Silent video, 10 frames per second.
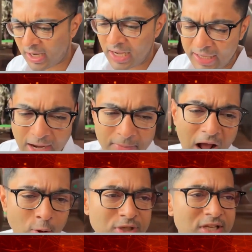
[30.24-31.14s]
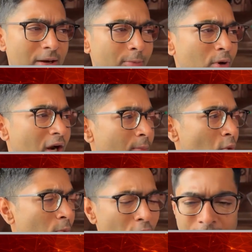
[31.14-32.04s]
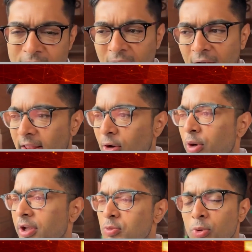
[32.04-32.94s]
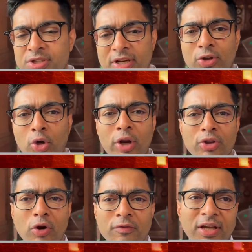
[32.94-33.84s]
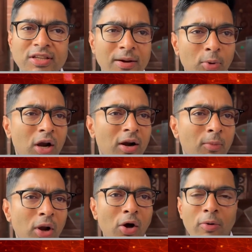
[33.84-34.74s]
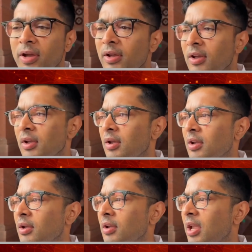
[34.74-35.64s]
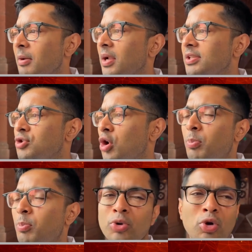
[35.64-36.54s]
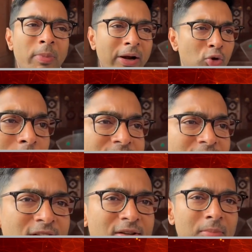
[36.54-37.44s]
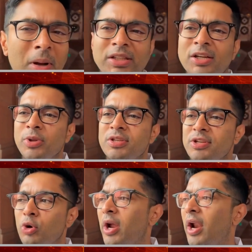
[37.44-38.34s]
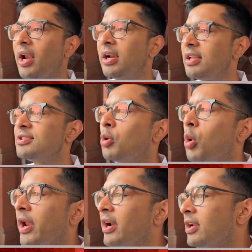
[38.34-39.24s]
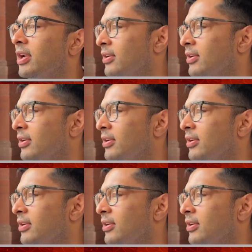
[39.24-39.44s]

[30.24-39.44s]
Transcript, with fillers: কালকে আমার হাউসে যা বলার বলবো আমি আলাদা করে কিছু বলছি না দলের তরফ থেকে যা বলার বলা হবে এই বাজেট সম্পূর্ণ ব্যর্থ বাজেট বাজেট কিন্তু জিরো গ্যারেন্টি জিরো ওয়ারেন্টি